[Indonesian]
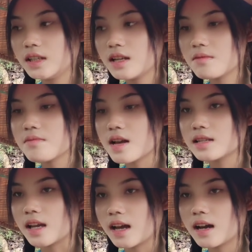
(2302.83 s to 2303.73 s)
iya
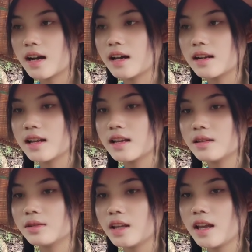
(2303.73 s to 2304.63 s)
banyak karena itu
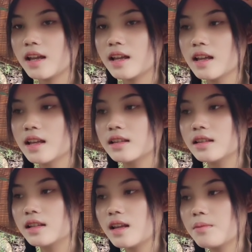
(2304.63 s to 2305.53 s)
teh
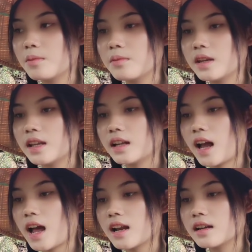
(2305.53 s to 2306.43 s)
tidak
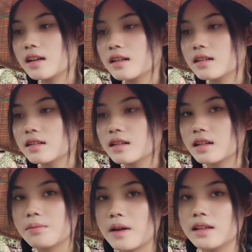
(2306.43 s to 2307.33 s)
memikirkan
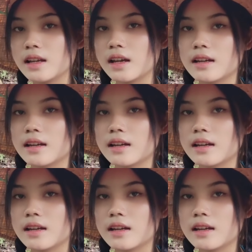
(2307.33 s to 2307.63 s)
kedepannya